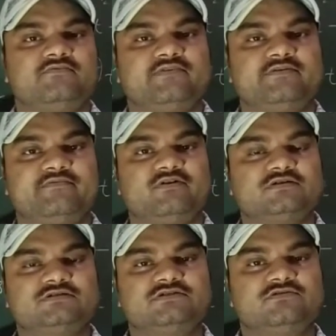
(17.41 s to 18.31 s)
वेव
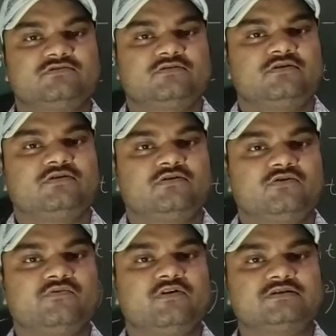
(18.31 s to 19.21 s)
वेलोसिटी और
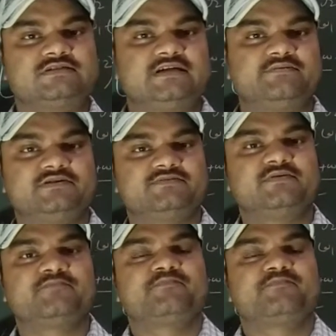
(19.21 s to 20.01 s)
ग्रुप वेलोसिटी के बीच में